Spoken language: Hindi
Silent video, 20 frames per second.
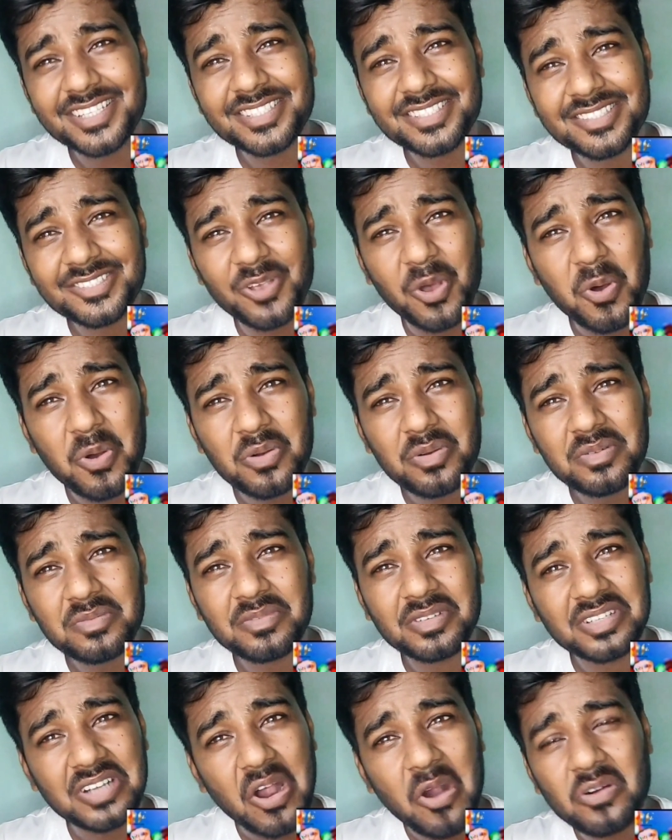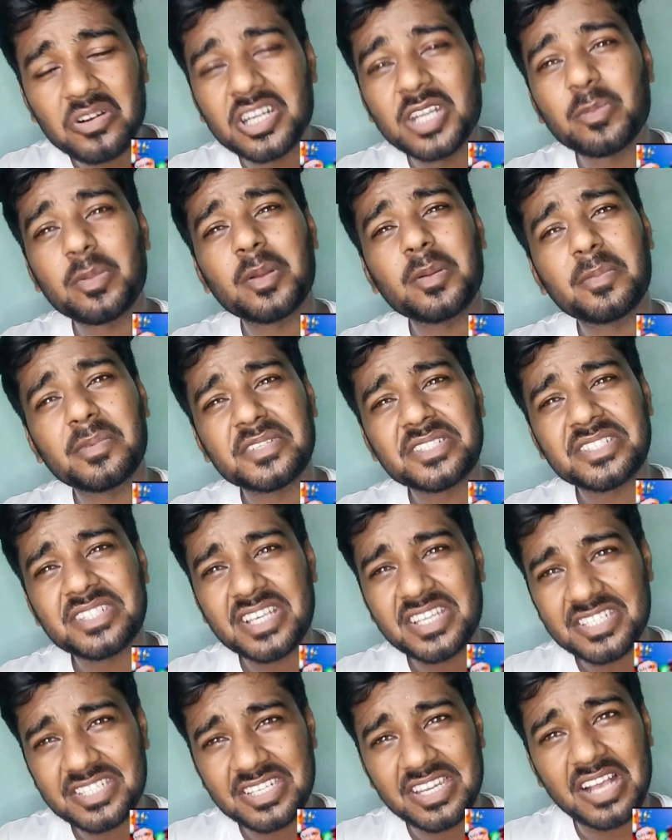ये सॉन्ग ग्राउंड लेवल पर
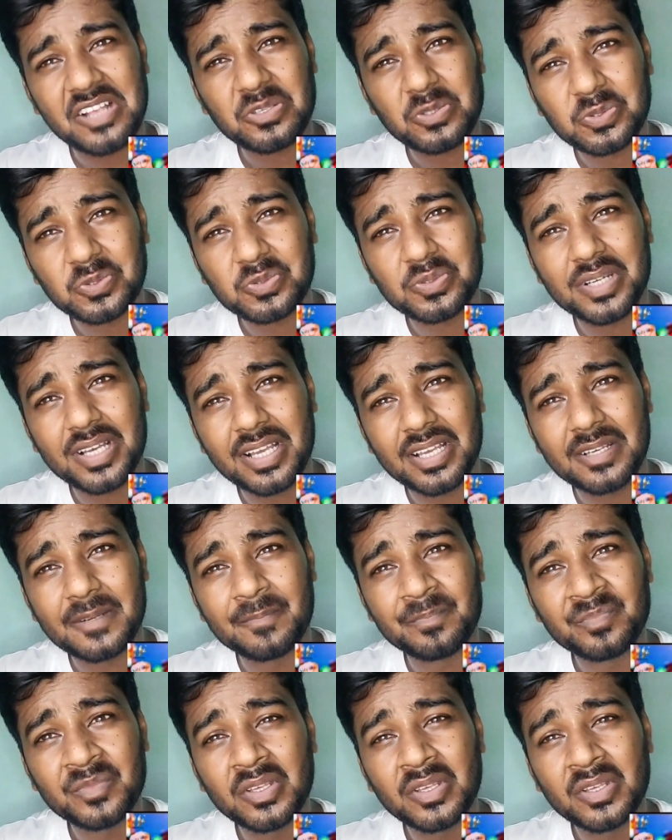बजना स्टार्ट हो चुका है